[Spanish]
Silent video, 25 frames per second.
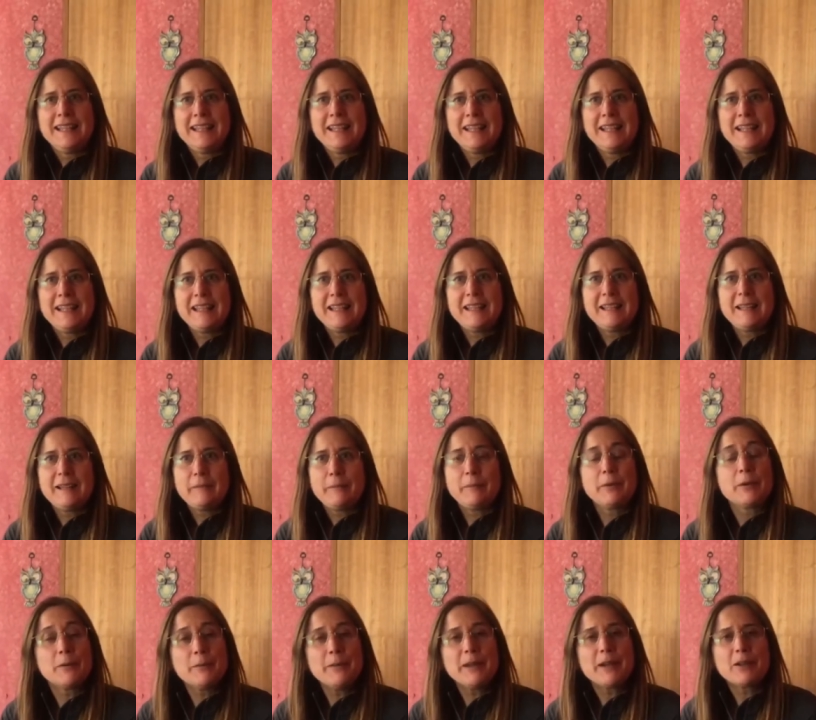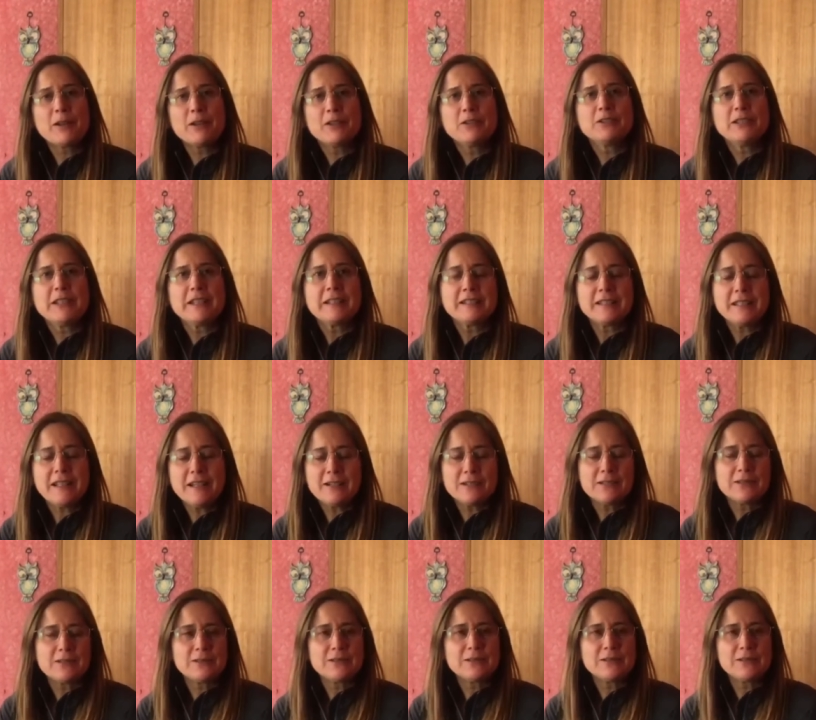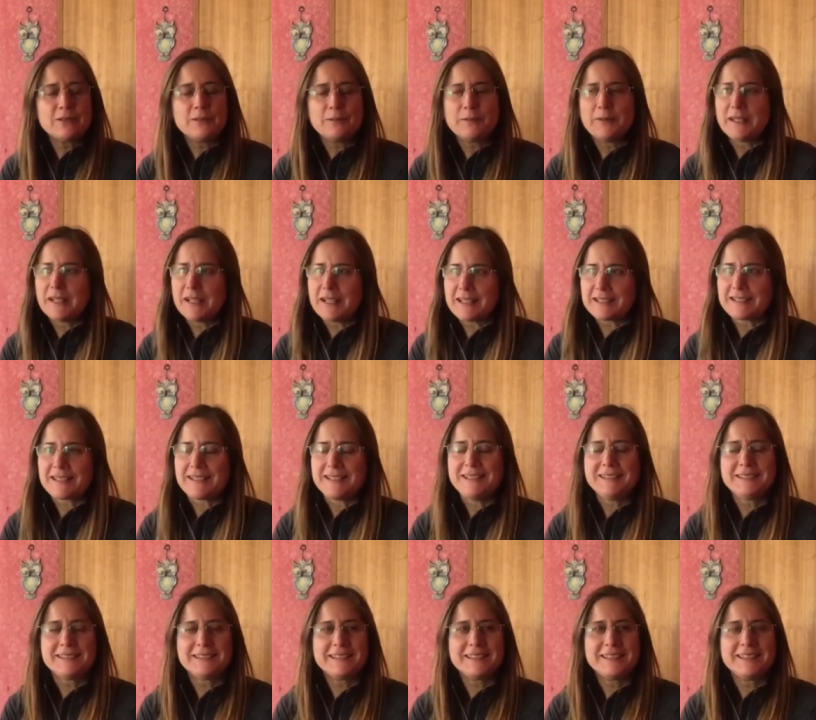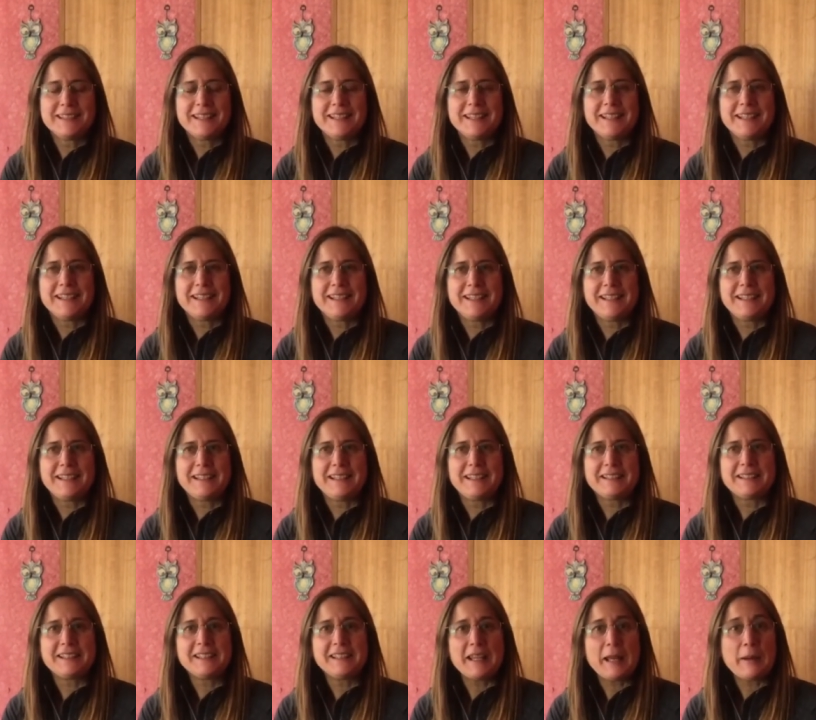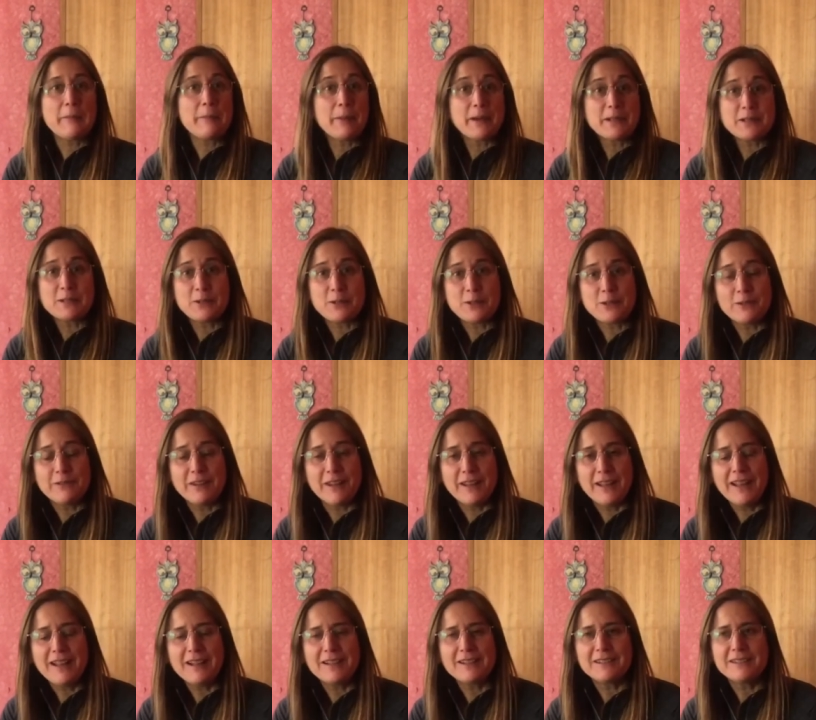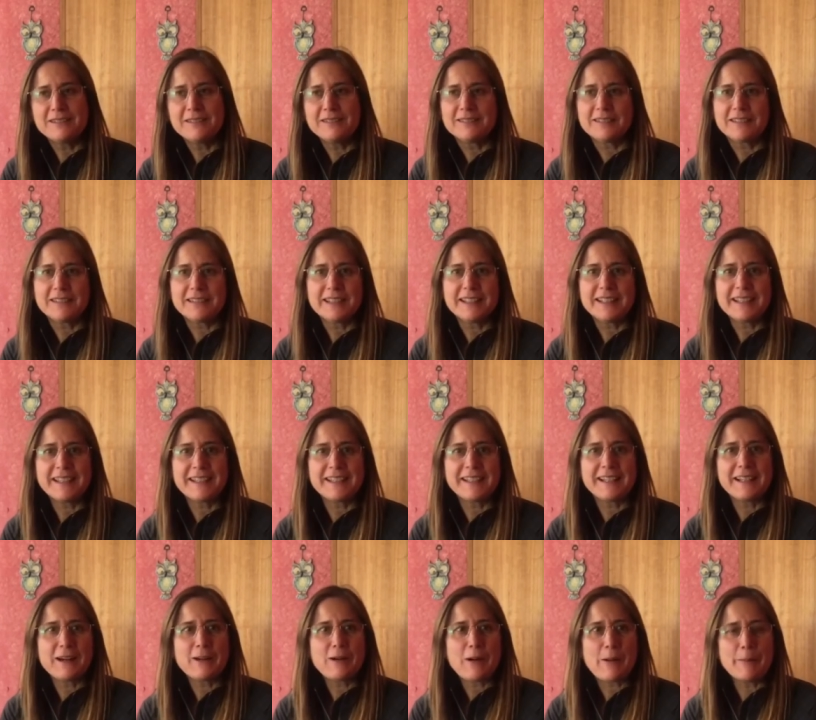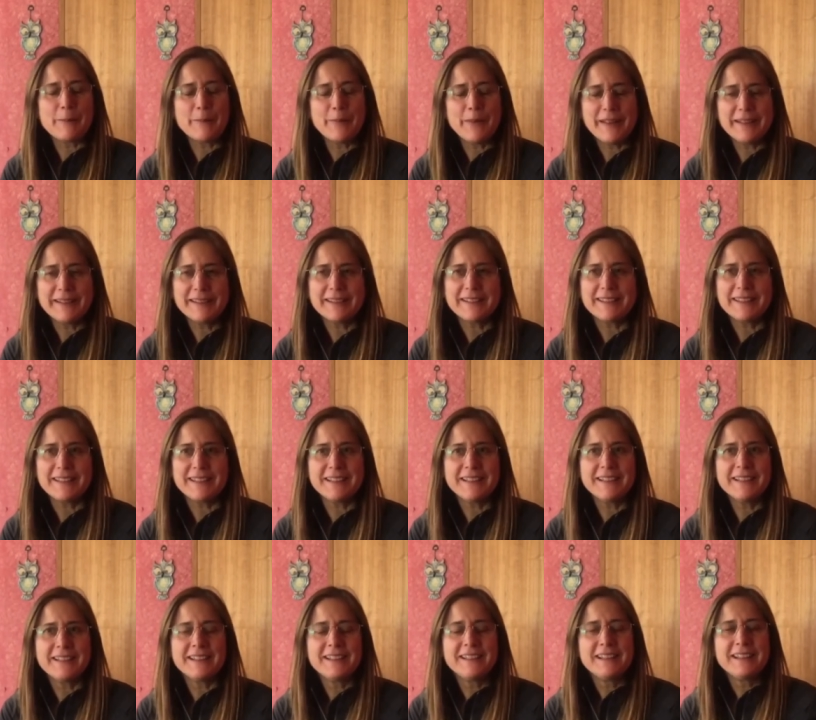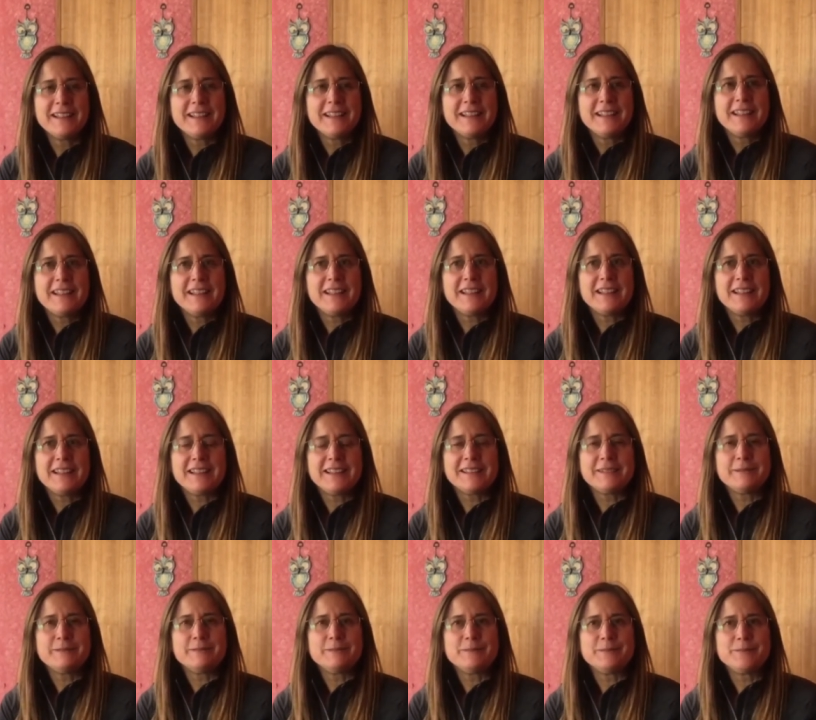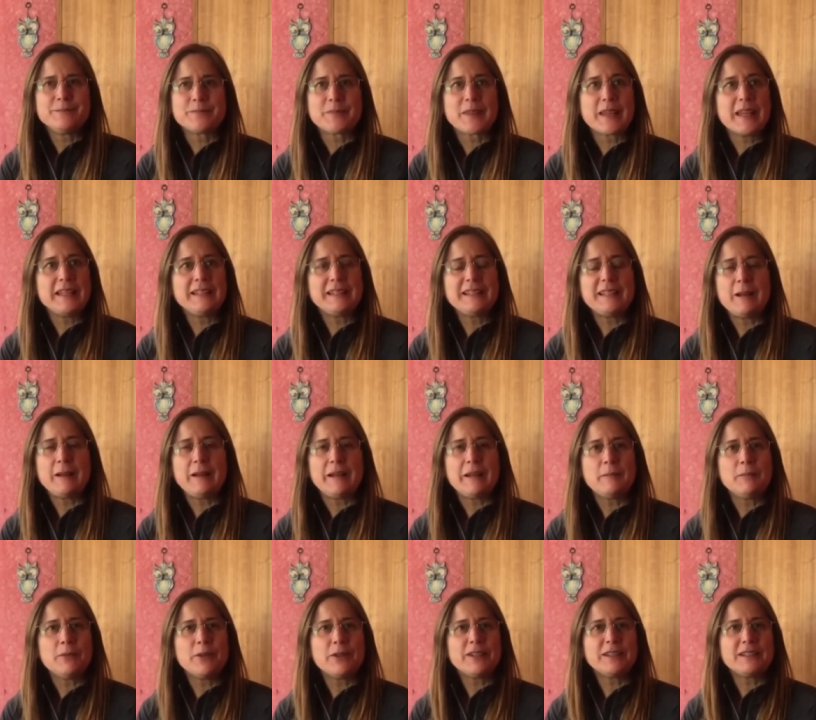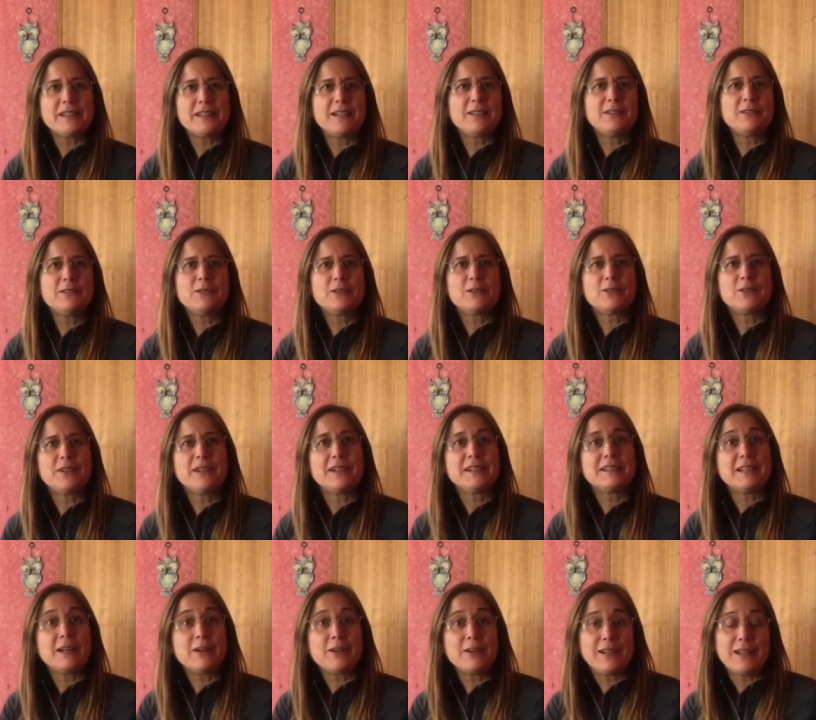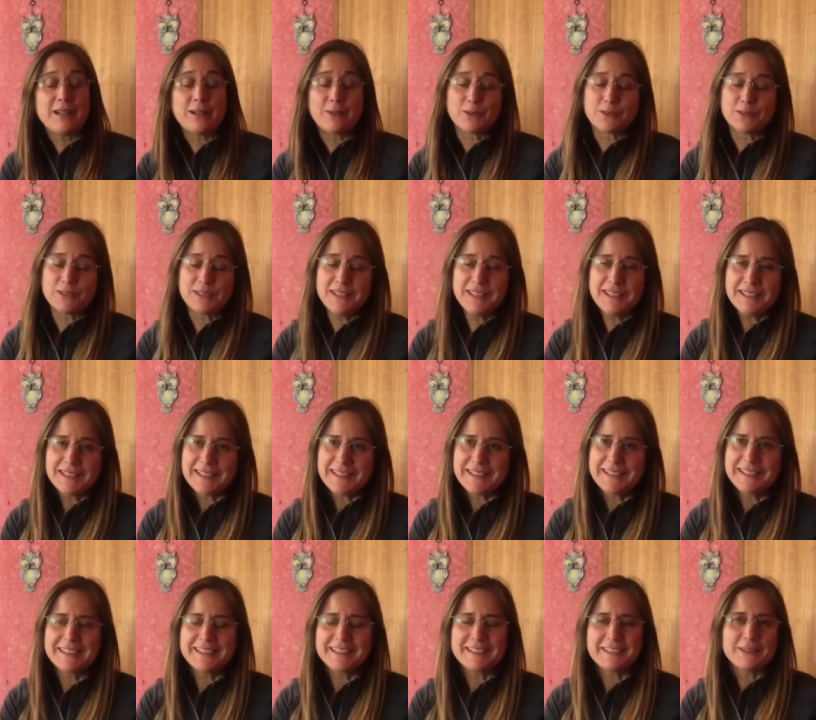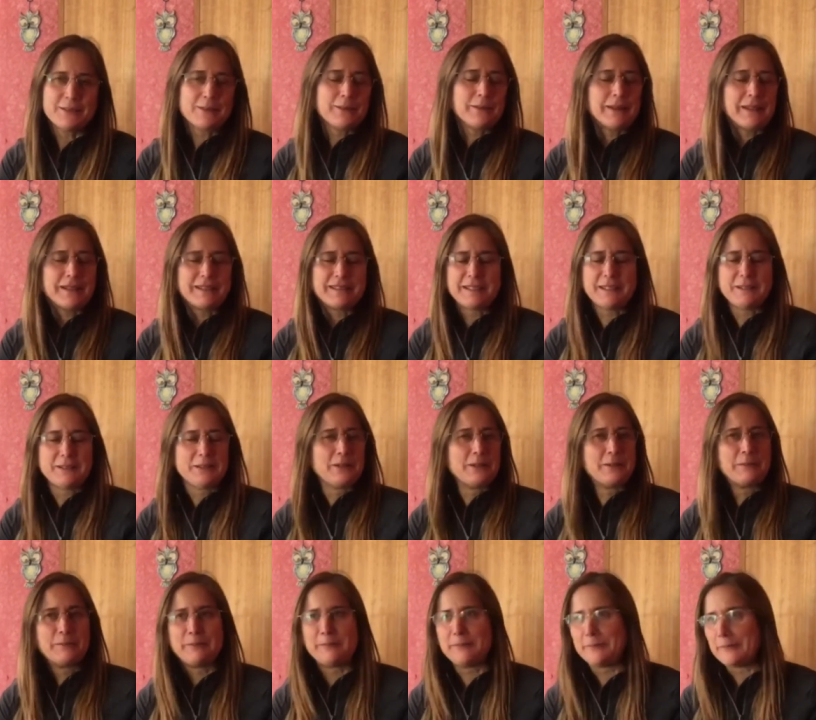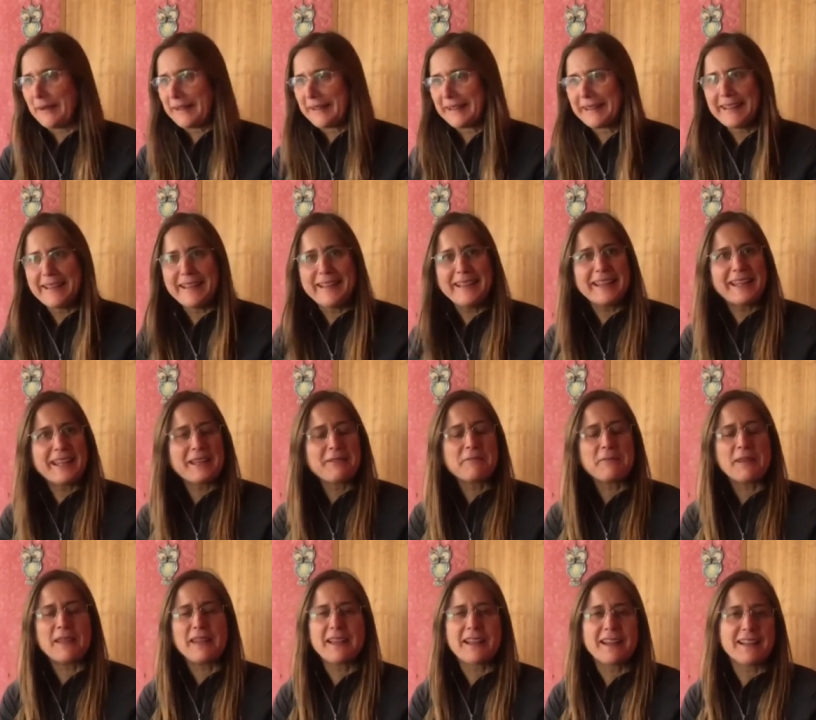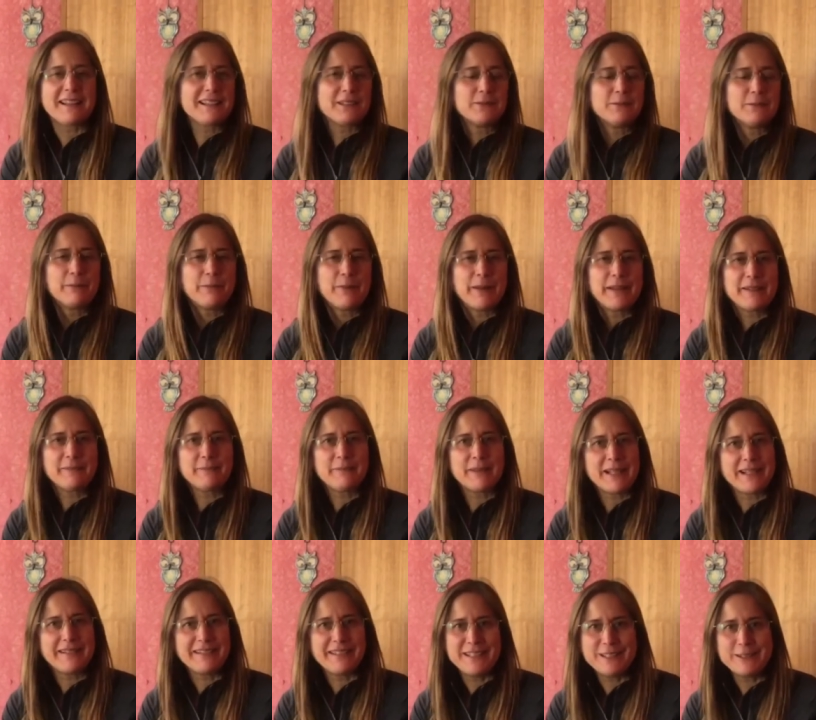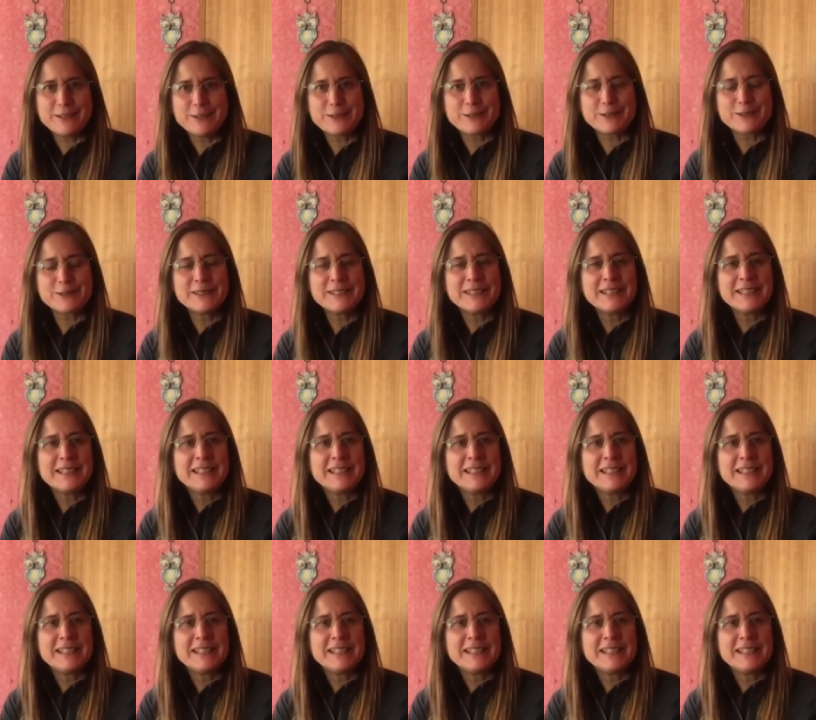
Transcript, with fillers: pero me he reconectado con mi casa, que tenía espacios olvidados, he generado ambiente, está, hemos estado conectados en la cocina, haciendo panqueques, mi hija hace un pan maravilloso